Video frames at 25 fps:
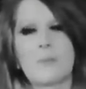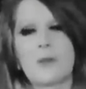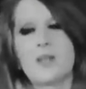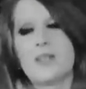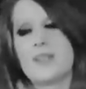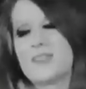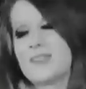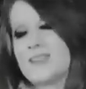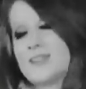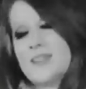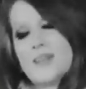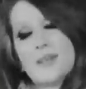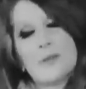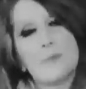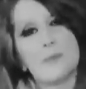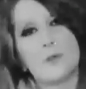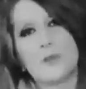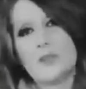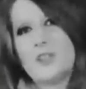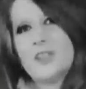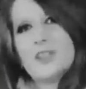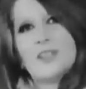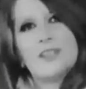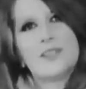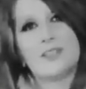Beh, desideri
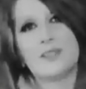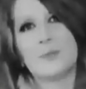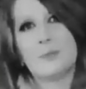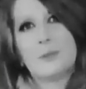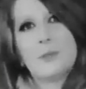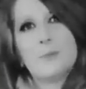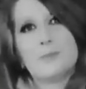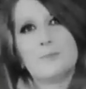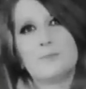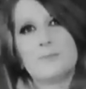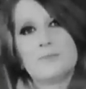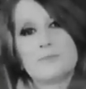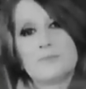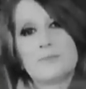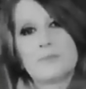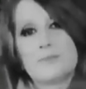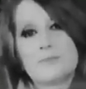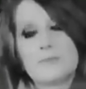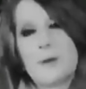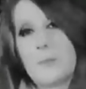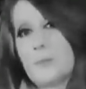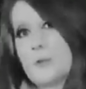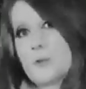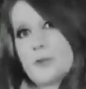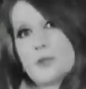moltissimi,
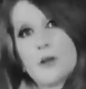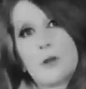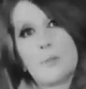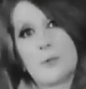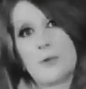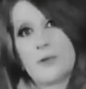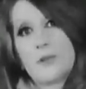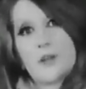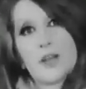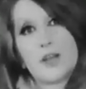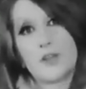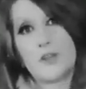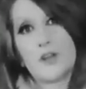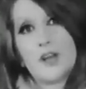ma purtroppo non